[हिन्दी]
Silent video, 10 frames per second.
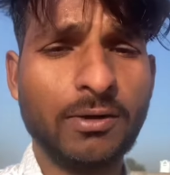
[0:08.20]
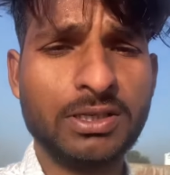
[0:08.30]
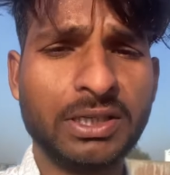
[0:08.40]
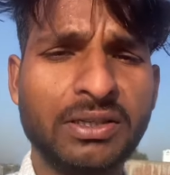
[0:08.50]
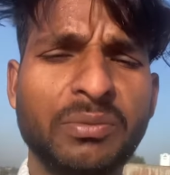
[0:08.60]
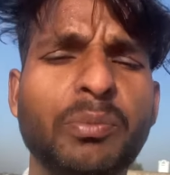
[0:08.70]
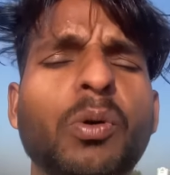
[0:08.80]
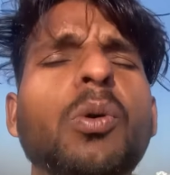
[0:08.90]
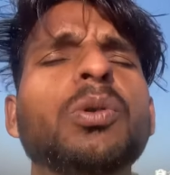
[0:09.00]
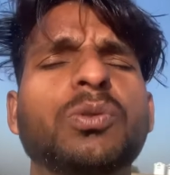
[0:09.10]
उस लड़की के लिए
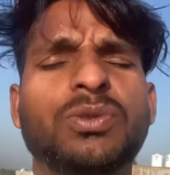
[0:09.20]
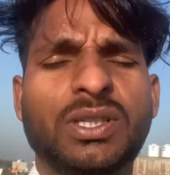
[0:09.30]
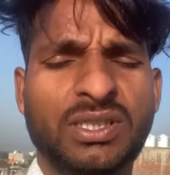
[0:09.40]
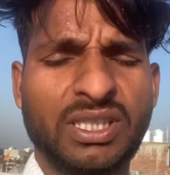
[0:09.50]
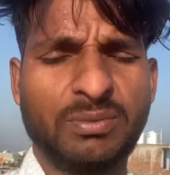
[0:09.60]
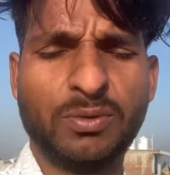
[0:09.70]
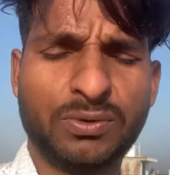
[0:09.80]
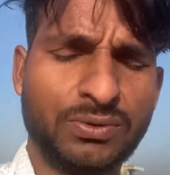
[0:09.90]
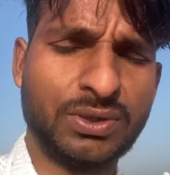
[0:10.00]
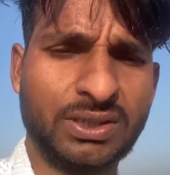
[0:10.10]
बहुत कुछ करता है बहुत
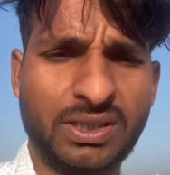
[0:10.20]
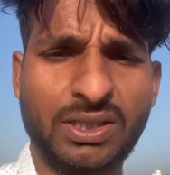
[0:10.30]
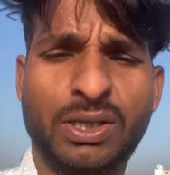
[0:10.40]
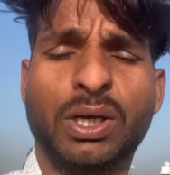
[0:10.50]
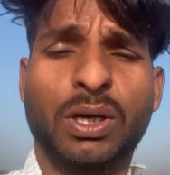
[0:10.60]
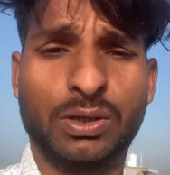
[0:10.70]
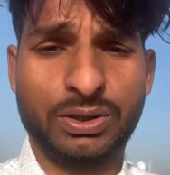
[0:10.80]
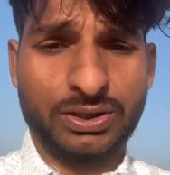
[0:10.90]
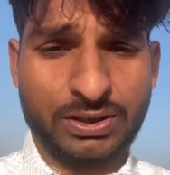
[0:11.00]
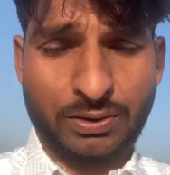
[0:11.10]
कुछ करता
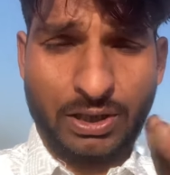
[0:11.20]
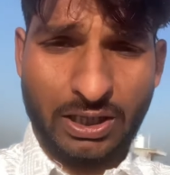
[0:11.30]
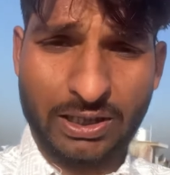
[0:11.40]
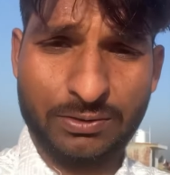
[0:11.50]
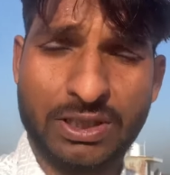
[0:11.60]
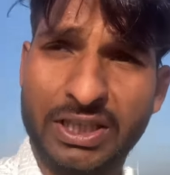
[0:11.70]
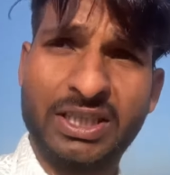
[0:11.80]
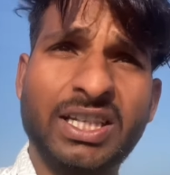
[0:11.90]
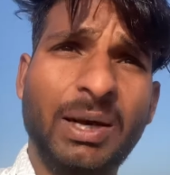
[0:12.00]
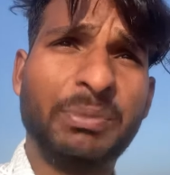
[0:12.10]
है अगर उस लड़की
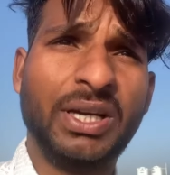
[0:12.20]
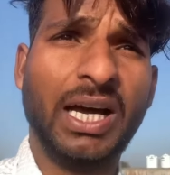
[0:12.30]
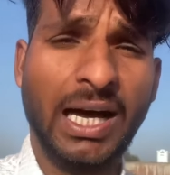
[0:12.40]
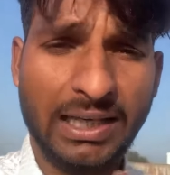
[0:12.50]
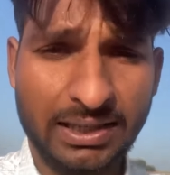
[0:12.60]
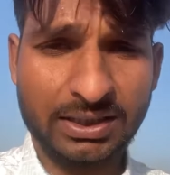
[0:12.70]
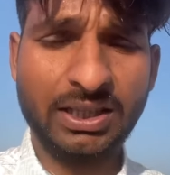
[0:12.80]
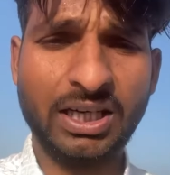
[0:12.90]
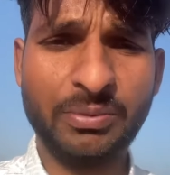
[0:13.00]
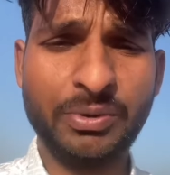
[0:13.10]
के अपने हालात
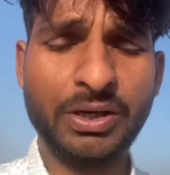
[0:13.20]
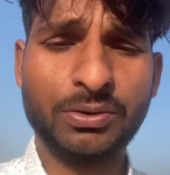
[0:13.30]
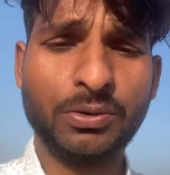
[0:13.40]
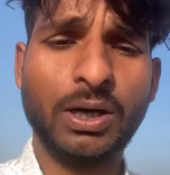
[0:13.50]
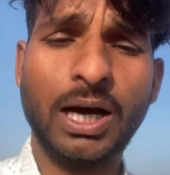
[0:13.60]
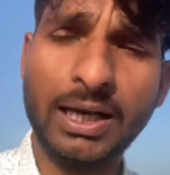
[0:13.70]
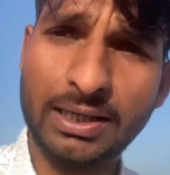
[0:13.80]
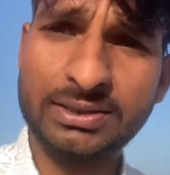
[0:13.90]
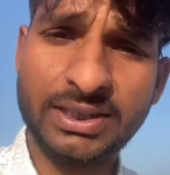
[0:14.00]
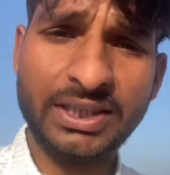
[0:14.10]
ख़राब है तो
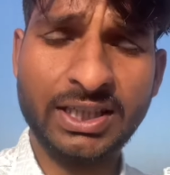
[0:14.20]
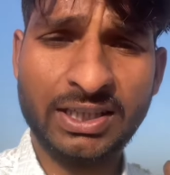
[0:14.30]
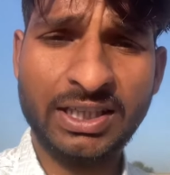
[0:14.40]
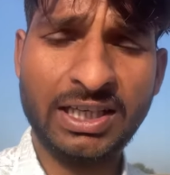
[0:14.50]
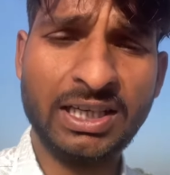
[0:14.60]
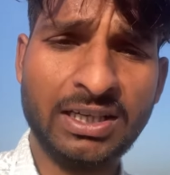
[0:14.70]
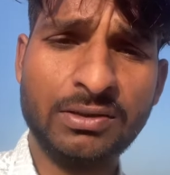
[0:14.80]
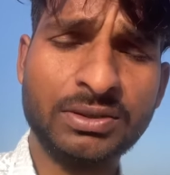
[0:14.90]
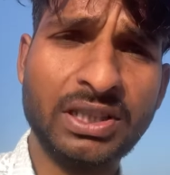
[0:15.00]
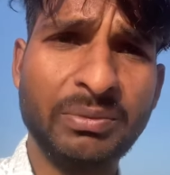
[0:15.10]
हालात सही करने के लिए लड़का
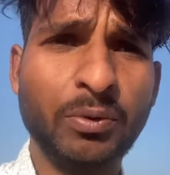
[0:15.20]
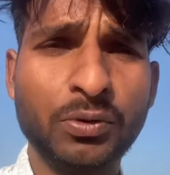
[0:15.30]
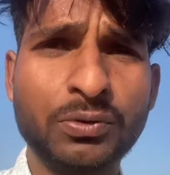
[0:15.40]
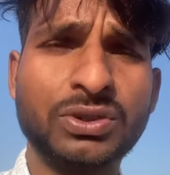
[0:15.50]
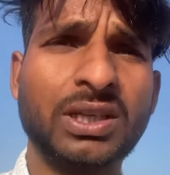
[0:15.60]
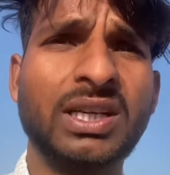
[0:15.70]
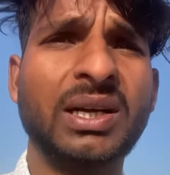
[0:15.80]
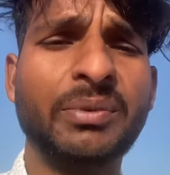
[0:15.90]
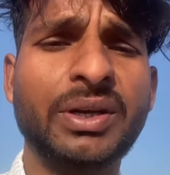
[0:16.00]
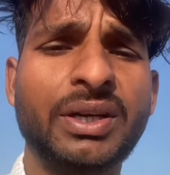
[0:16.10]
उसके लिए बहुत कुछ कर लेगा
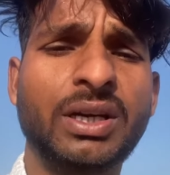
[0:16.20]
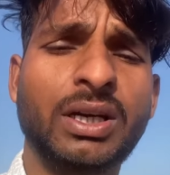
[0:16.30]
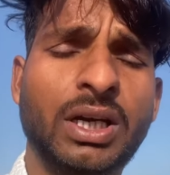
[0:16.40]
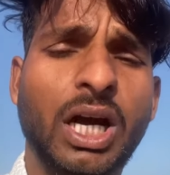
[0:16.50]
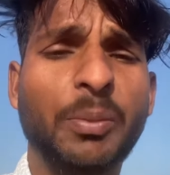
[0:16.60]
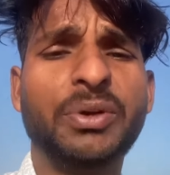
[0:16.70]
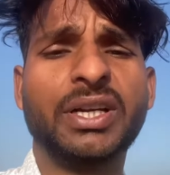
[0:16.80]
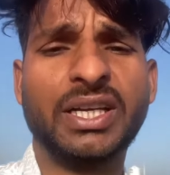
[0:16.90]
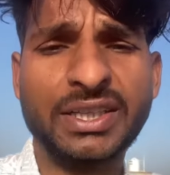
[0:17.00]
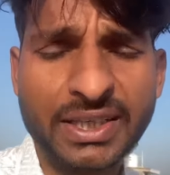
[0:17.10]
भाई अपने
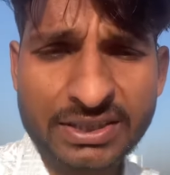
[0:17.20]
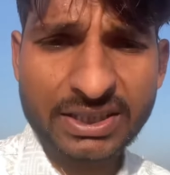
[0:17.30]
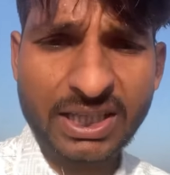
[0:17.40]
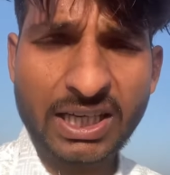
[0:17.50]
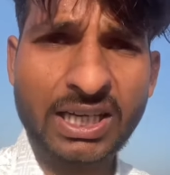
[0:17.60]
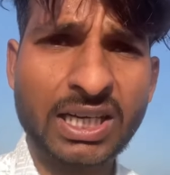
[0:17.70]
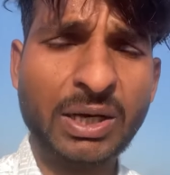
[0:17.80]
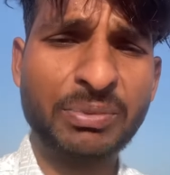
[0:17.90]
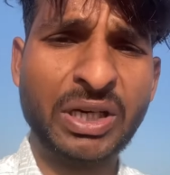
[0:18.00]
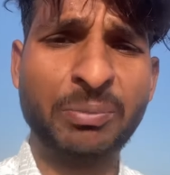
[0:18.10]
करियर से खेल लेगा
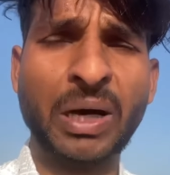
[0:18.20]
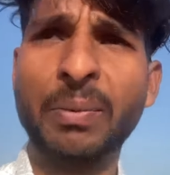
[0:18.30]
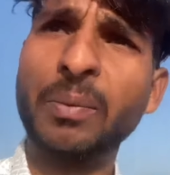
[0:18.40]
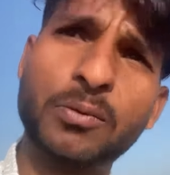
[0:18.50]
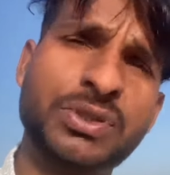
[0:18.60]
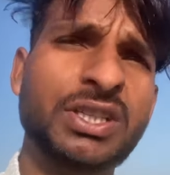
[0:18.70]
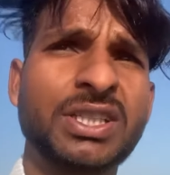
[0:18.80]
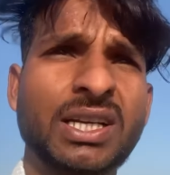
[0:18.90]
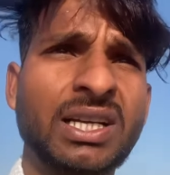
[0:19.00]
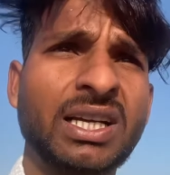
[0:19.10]
अपने माँ बाप को चीट
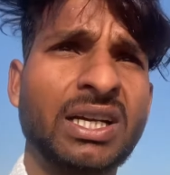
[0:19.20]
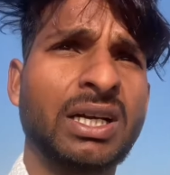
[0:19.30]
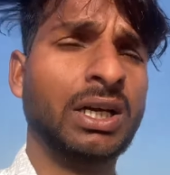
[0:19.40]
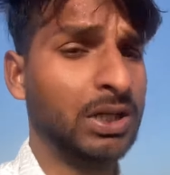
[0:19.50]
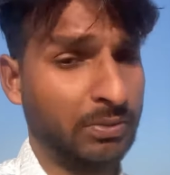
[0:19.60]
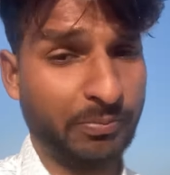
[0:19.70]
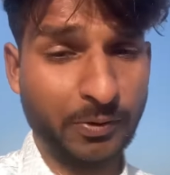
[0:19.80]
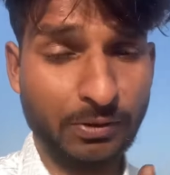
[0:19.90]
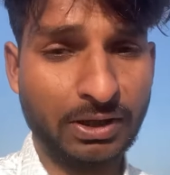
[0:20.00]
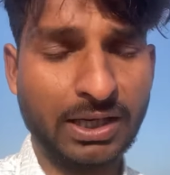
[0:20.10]
कर लेगा पर
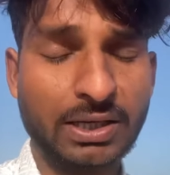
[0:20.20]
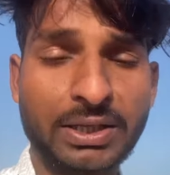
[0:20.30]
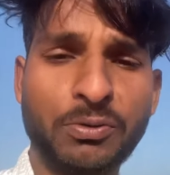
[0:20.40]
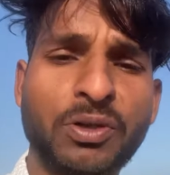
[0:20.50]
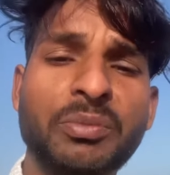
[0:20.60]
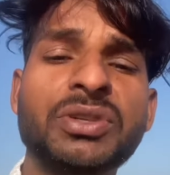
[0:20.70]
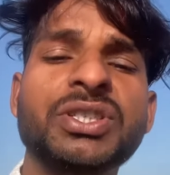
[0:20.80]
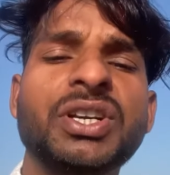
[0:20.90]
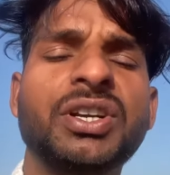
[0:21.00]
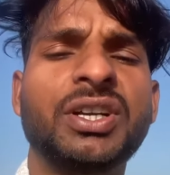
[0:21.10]
वो लड़का लड़के को कभी
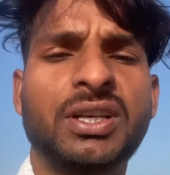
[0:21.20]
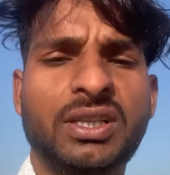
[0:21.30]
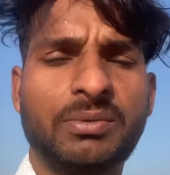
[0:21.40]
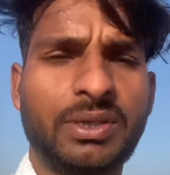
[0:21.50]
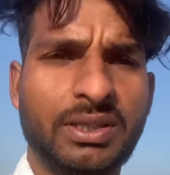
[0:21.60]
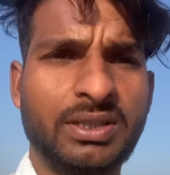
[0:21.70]
चीट नहीं करता भाई